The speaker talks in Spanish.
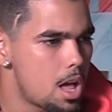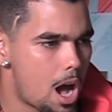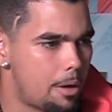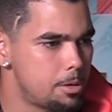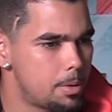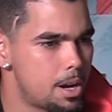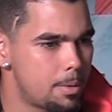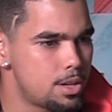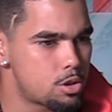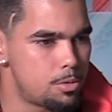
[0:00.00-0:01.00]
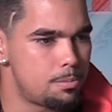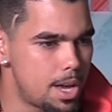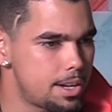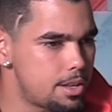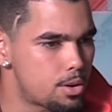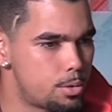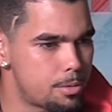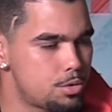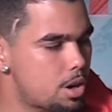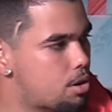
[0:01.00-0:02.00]
A mí me, me hizo muy bien y descubrí
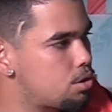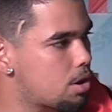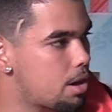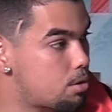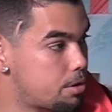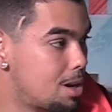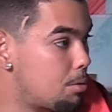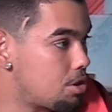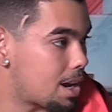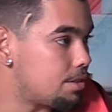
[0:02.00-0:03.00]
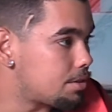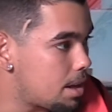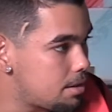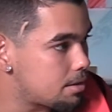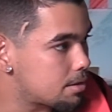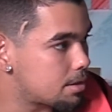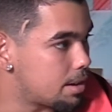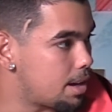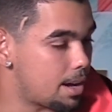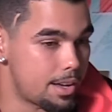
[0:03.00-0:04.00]
muchas cosas, descubrí que podía cantar, que
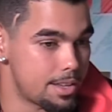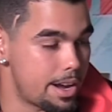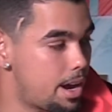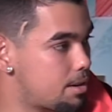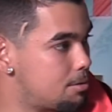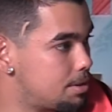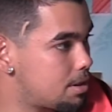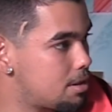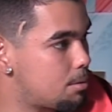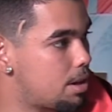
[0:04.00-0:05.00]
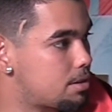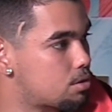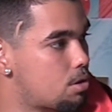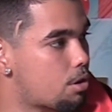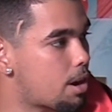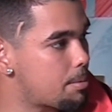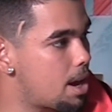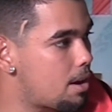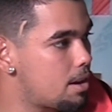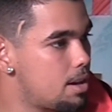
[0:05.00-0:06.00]
ya, ya es algo, ¿me entiendes? Porque antes solo
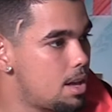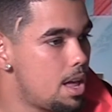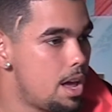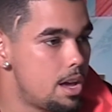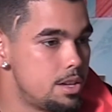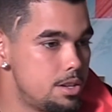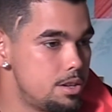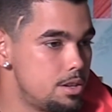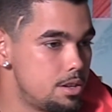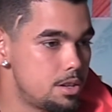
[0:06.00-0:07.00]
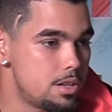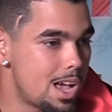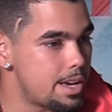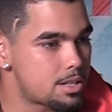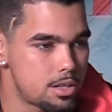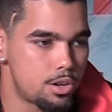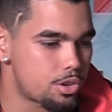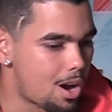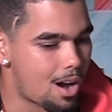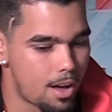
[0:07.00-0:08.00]
rapeaba. Y, ahí sigo
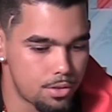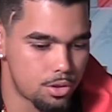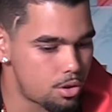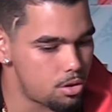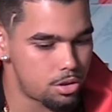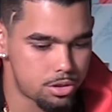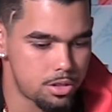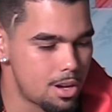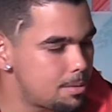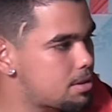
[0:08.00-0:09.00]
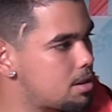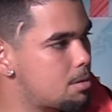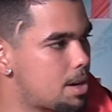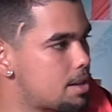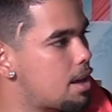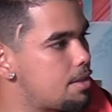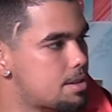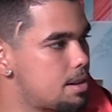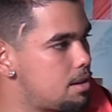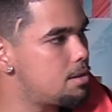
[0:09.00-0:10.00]
trabajando todos los días, ¿me entiendes? Para tratar de
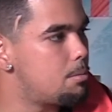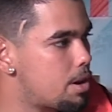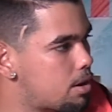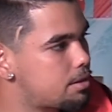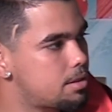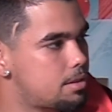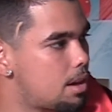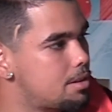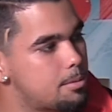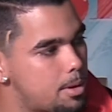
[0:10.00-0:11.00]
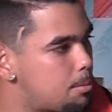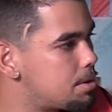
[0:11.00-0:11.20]
ser el mejor artista y mejor